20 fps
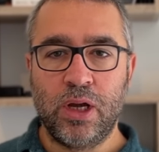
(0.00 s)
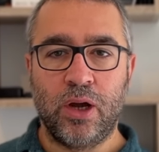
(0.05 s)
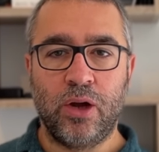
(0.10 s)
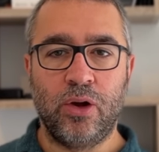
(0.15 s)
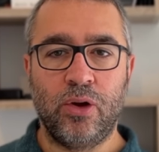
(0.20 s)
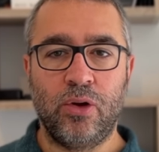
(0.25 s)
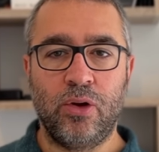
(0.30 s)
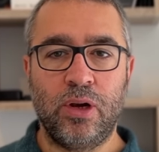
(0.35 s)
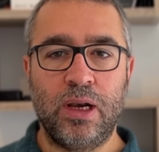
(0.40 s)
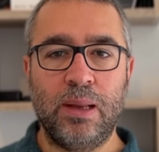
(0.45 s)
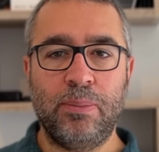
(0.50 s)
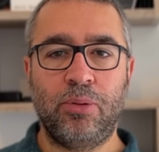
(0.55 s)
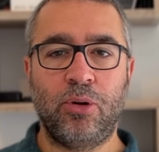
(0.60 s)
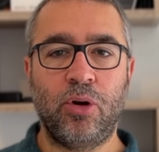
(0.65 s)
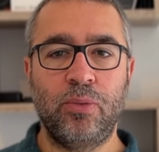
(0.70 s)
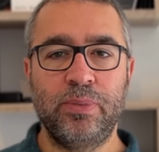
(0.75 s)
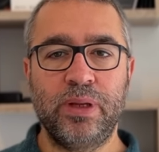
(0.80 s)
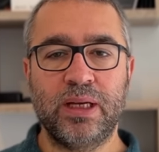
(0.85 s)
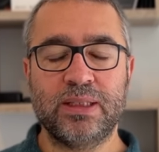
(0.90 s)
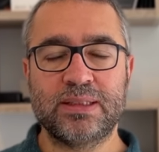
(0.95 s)
Euh, la
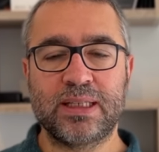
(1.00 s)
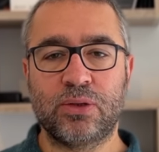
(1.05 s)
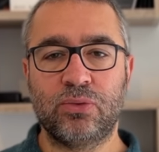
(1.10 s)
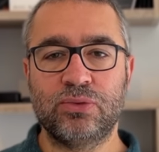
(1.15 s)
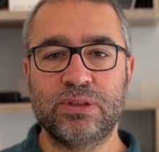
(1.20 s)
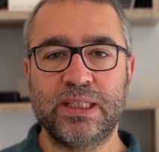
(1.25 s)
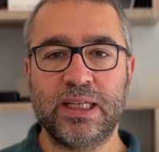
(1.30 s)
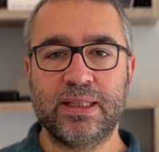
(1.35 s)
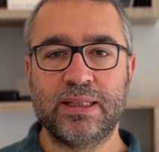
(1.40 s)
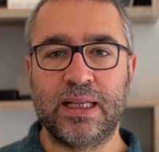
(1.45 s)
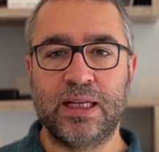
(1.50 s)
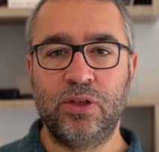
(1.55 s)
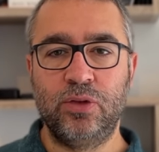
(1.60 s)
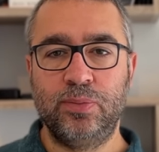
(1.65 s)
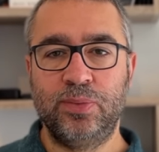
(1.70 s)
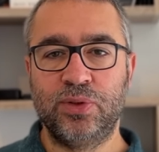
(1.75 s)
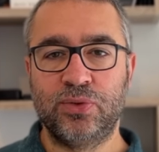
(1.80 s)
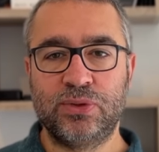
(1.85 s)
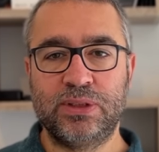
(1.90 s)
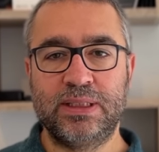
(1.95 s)
première, ça concerne la
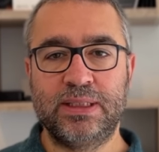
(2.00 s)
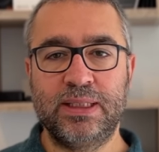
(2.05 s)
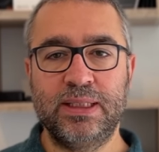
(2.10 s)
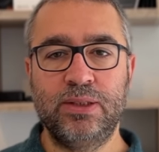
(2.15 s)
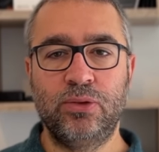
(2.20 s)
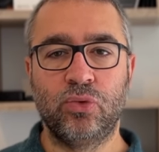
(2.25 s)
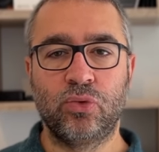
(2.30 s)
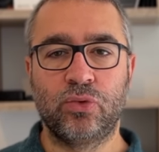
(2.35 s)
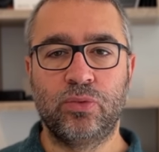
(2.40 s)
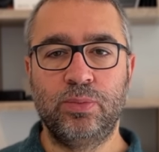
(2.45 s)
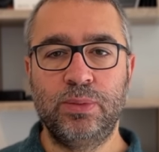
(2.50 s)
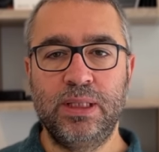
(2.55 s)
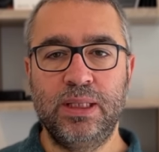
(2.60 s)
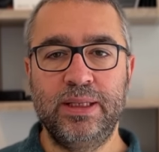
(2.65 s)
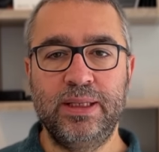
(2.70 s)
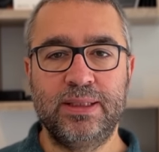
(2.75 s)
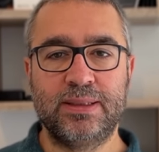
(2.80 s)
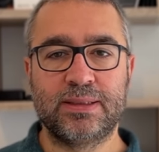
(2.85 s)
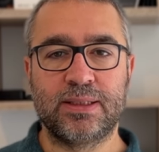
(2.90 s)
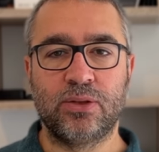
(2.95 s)
luminosité, donc 1000
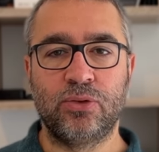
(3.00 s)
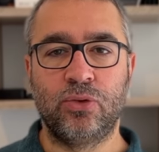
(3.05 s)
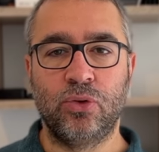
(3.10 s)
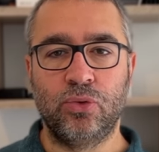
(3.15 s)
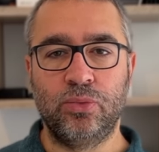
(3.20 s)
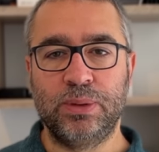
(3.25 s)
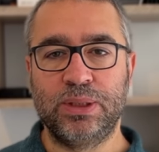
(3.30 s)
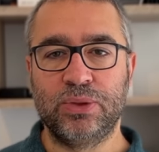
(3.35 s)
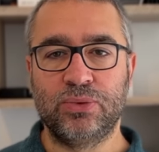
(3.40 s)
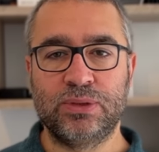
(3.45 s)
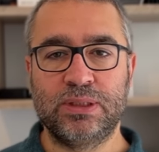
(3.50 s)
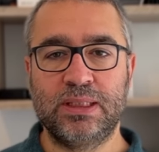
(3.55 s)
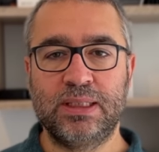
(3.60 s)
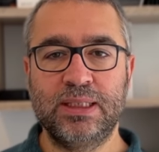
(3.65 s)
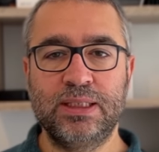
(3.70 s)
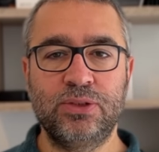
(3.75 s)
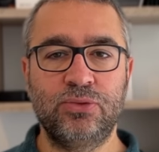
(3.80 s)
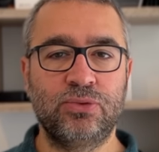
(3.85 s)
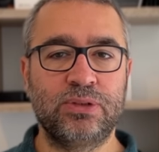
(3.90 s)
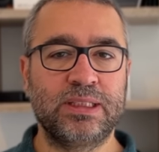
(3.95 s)
nits de
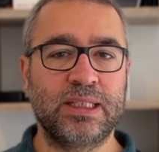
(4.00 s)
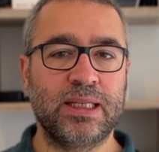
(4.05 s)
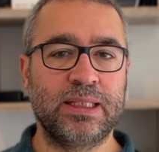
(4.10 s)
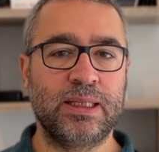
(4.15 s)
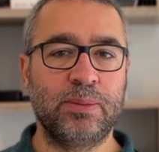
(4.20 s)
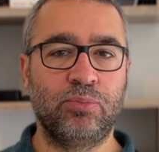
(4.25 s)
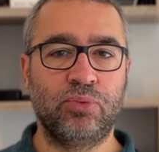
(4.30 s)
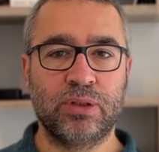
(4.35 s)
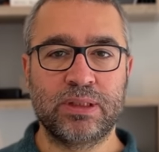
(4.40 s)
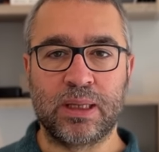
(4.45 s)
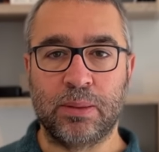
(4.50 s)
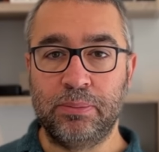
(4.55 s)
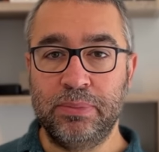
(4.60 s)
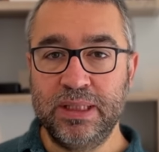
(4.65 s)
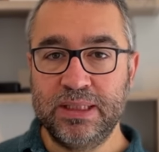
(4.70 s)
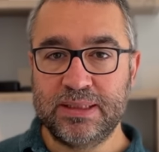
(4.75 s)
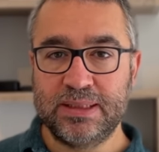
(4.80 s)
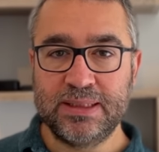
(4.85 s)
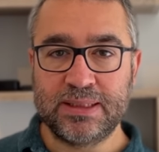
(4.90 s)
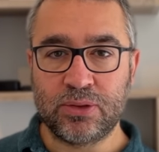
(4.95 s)
luminosité jusqu'à des pointes à
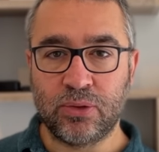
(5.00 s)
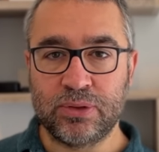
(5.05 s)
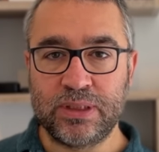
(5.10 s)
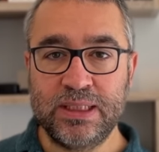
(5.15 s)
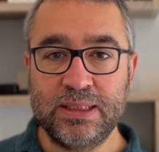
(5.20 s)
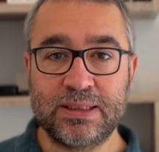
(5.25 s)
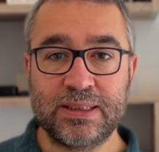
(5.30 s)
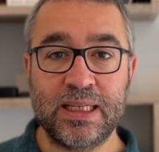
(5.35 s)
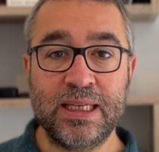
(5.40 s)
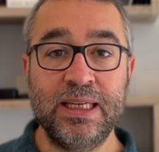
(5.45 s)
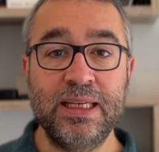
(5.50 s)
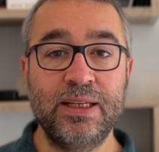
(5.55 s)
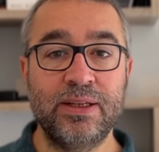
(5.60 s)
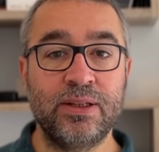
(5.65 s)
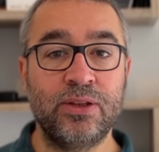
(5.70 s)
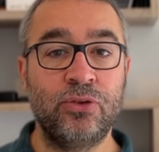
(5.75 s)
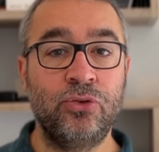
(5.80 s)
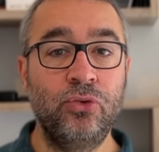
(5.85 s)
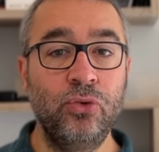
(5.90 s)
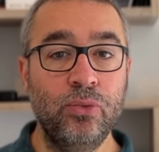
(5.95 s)
1600 nits et
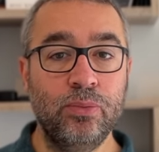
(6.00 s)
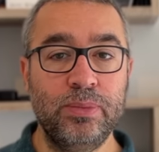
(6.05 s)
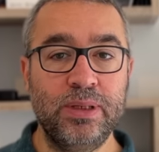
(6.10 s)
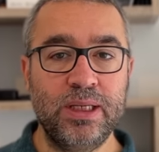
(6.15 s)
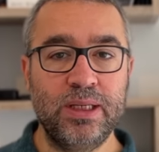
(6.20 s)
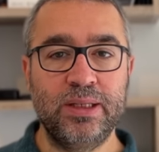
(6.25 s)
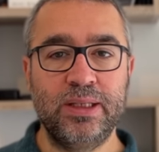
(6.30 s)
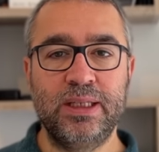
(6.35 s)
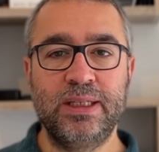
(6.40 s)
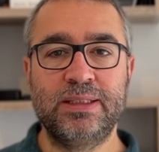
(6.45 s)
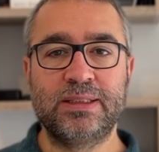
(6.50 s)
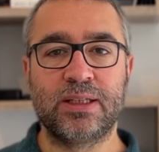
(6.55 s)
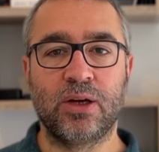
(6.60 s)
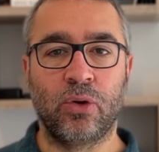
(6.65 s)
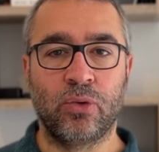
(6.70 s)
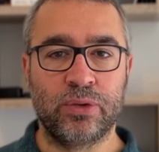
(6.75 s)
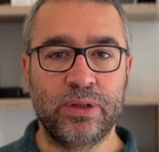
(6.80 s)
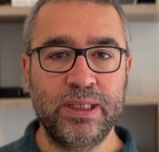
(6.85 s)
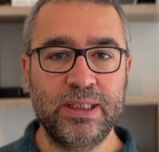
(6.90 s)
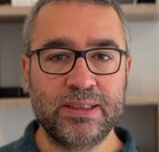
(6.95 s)
2000 nits
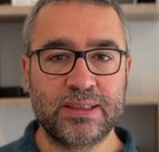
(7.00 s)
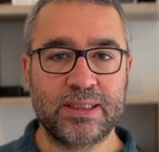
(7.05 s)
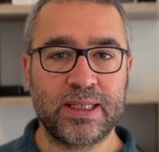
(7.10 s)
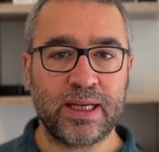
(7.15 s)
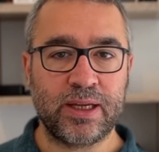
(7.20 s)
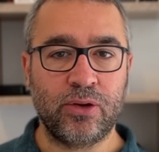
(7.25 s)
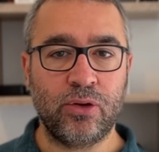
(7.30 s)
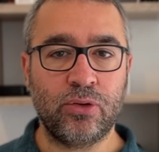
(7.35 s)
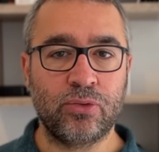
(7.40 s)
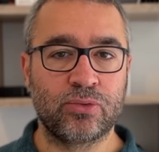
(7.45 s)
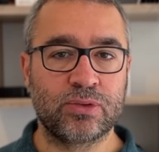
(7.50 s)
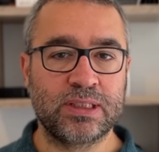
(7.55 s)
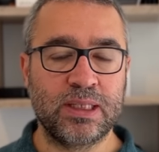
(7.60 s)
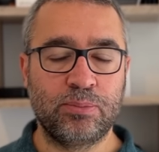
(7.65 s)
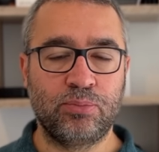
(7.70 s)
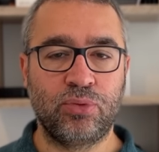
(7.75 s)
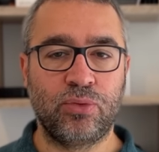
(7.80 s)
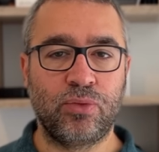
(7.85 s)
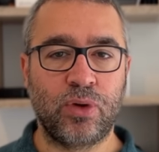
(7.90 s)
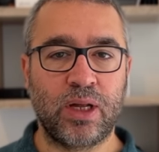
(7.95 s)
en extérieur. Donc ça,
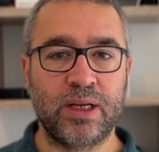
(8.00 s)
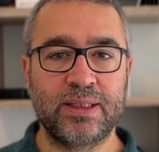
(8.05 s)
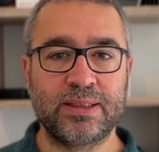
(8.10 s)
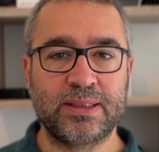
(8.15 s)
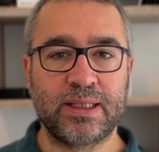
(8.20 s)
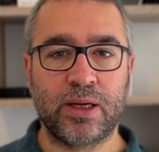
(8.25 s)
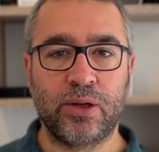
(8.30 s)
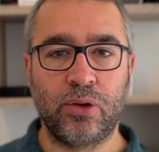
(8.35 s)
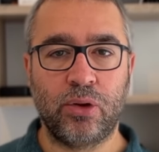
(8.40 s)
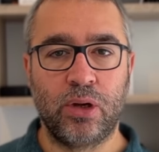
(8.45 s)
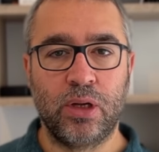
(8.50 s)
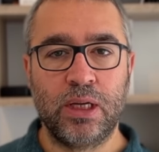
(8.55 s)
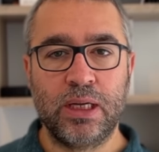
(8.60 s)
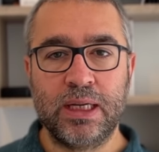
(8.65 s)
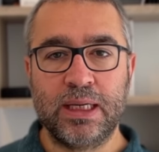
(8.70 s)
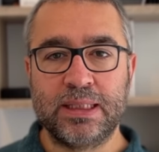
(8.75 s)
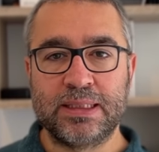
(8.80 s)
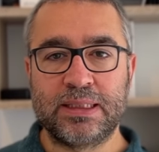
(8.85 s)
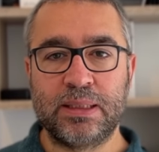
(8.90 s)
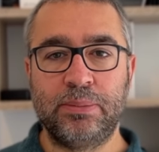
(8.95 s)
pour voir l'extérieur,
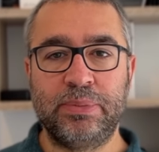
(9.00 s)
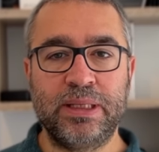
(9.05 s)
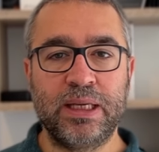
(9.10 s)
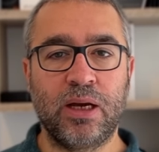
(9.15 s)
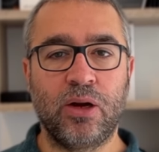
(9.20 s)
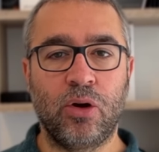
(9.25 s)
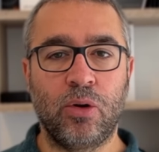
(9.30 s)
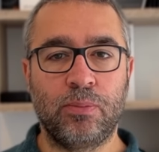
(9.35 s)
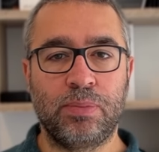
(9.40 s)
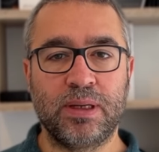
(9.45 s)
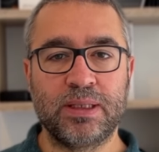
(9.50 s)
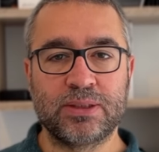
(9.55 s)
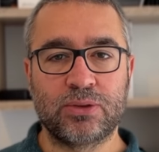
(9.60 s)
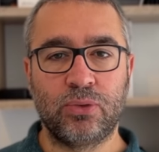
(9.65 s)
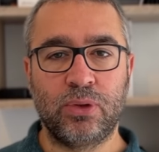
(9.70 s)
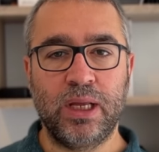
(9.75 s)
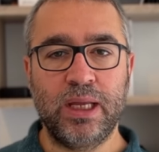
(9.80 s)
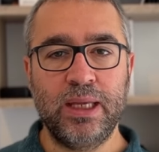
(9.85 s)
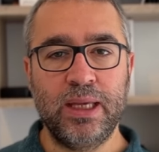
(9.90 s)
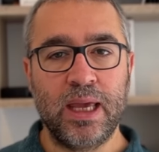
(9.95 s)
c'est bien en plein
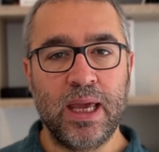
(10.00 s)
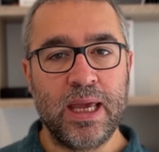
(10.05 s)
soleil.